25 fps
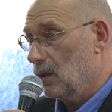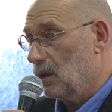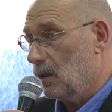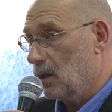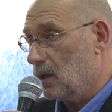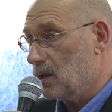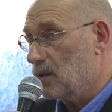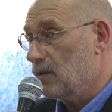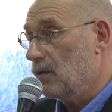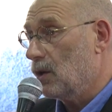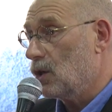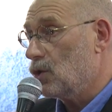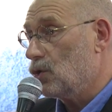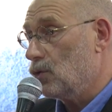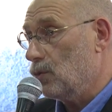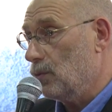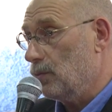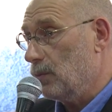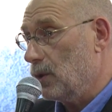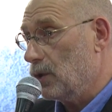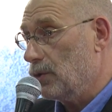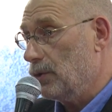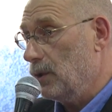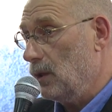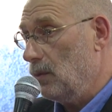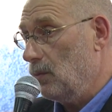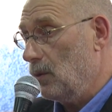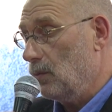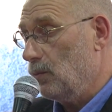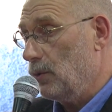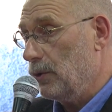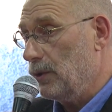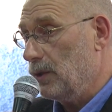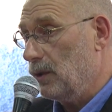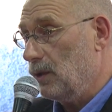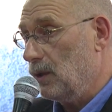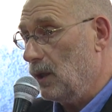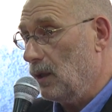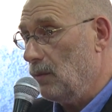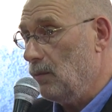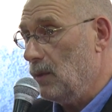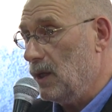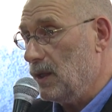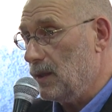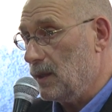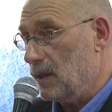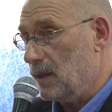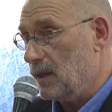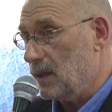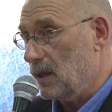развожу. Между ними будет три
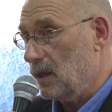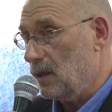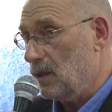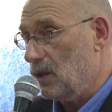месяца.